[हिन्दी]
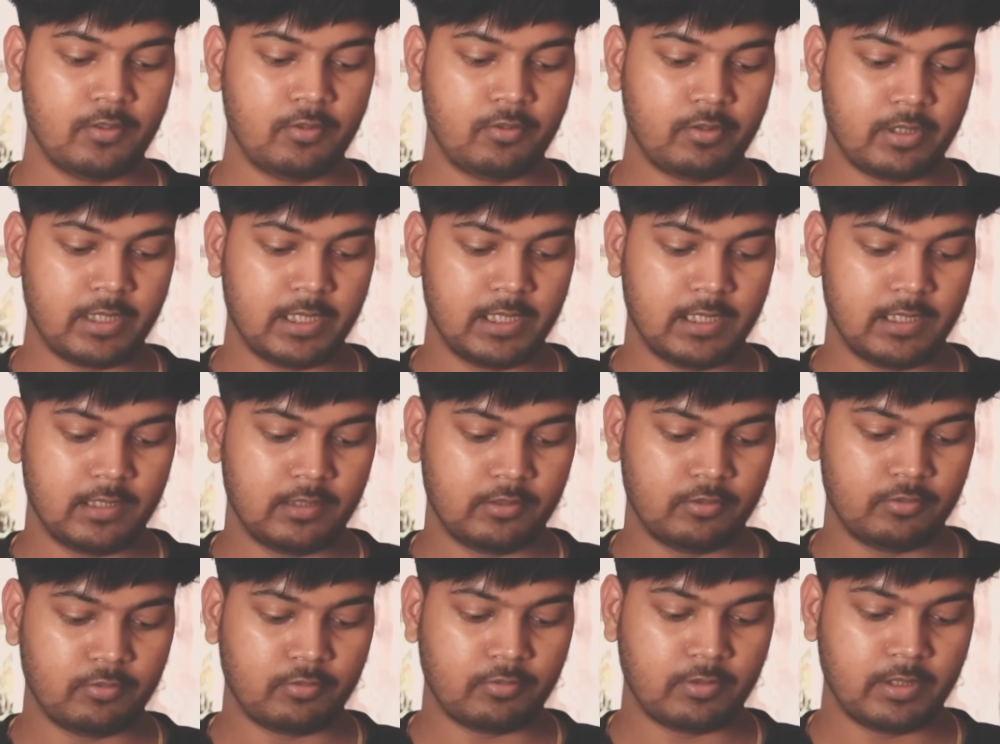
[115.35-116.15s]
ओके
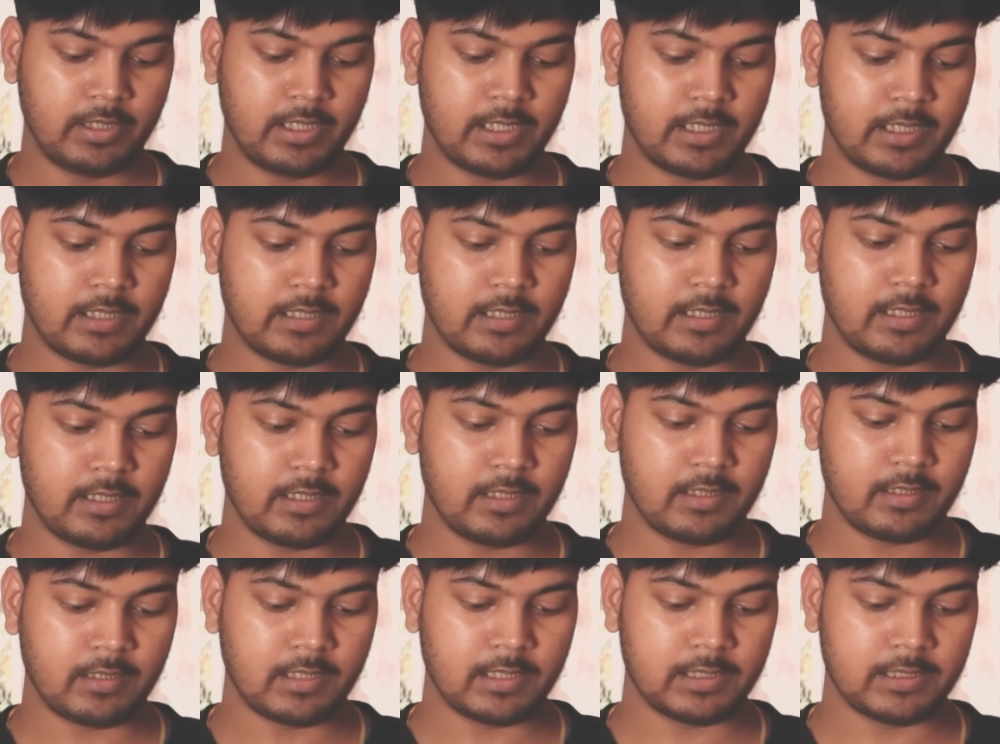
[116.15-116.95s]
तो कनेक्ट कर
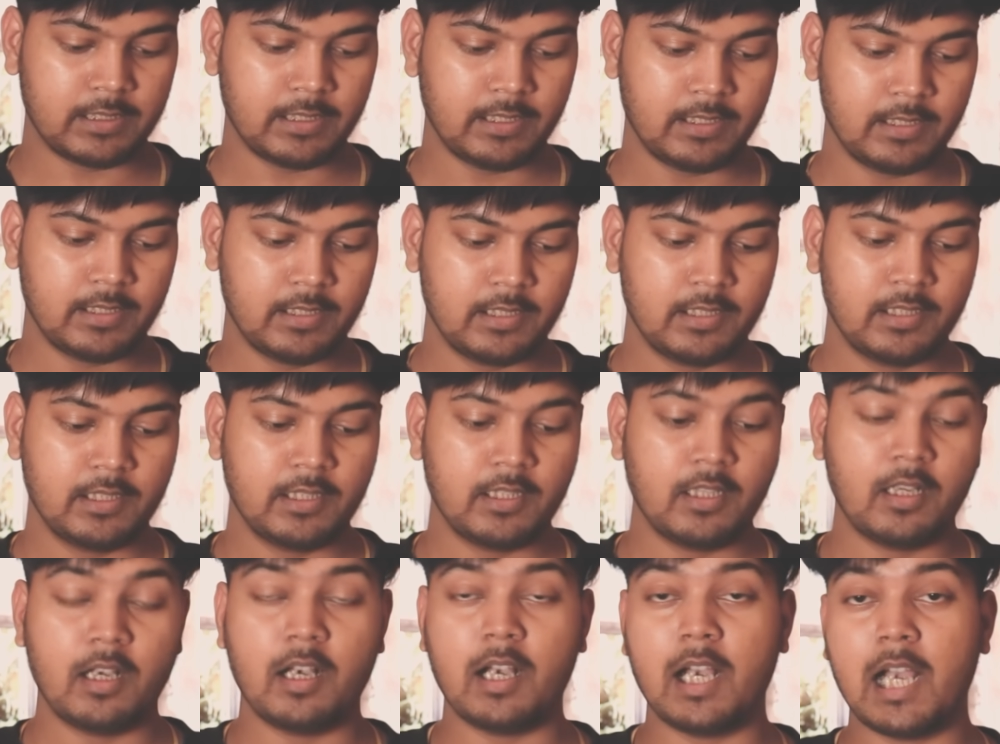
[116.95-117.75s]
करते हैं
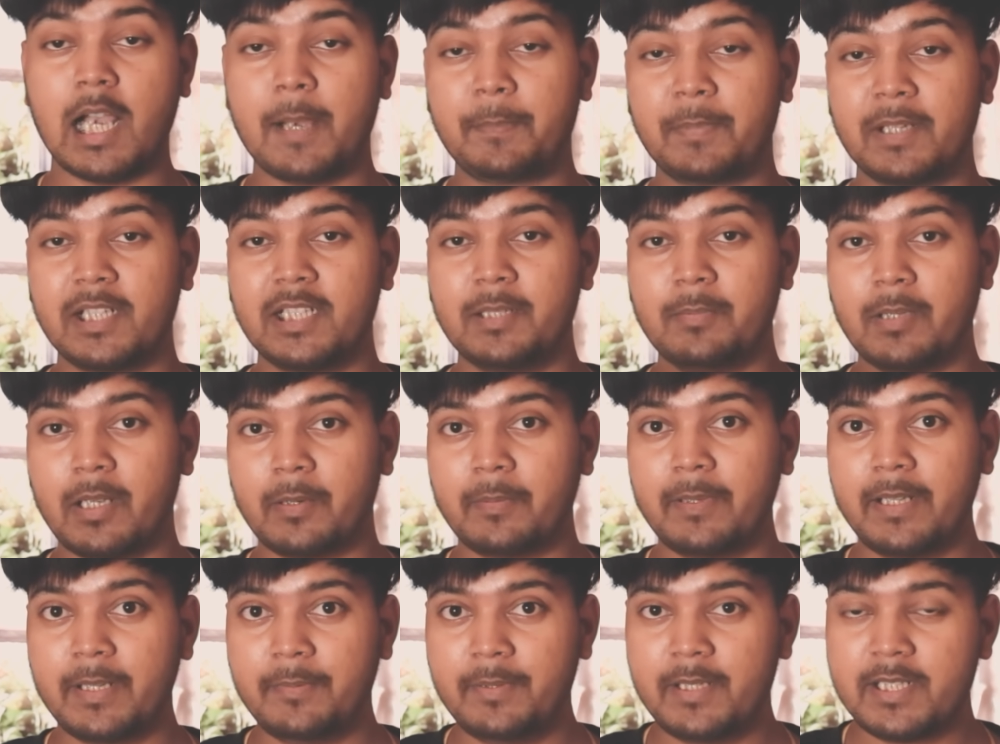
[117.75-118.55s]
आपके दिमाग
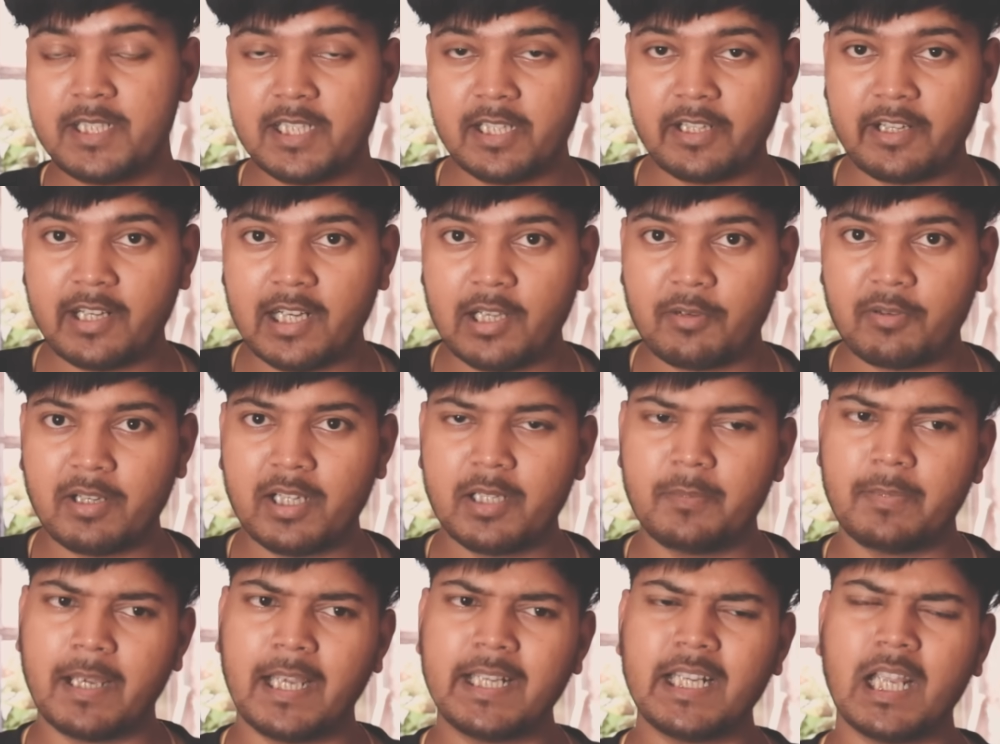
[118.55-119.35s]
में ये भी चल रहा होगा
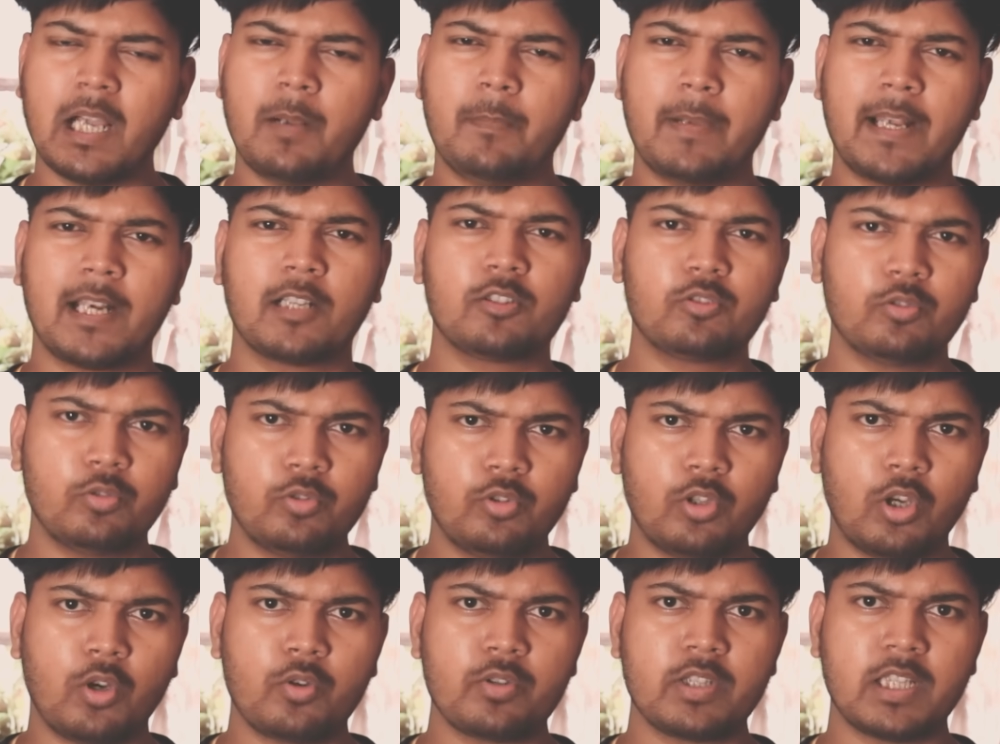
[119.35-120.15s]
कि भाई हमारा तो
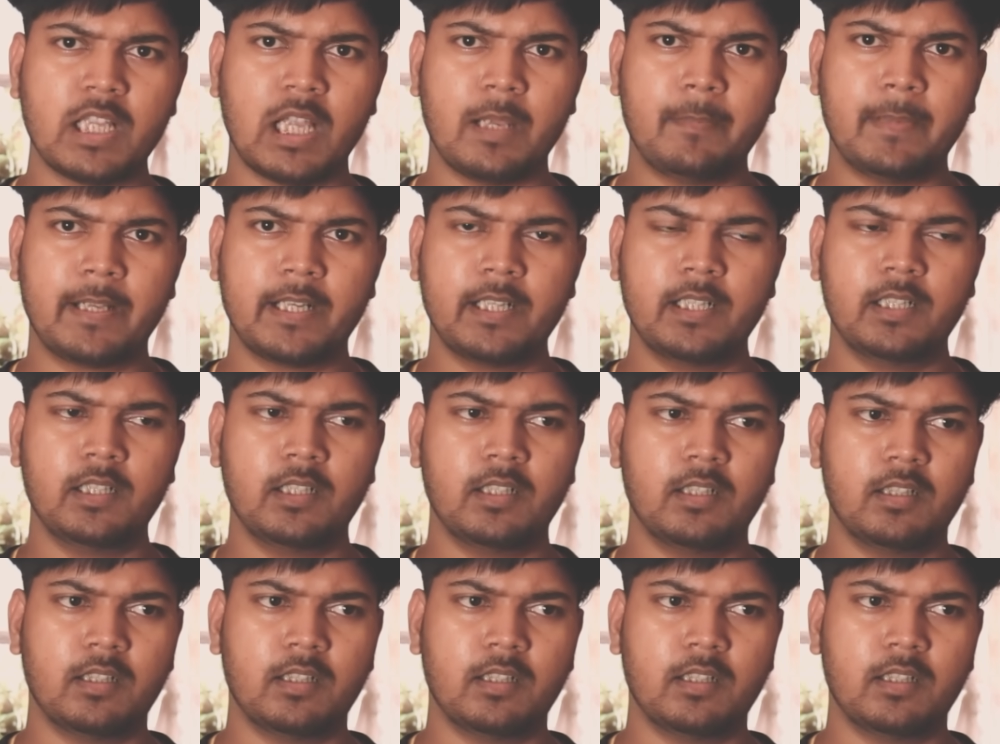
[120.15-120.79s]
डॉक्स हमारे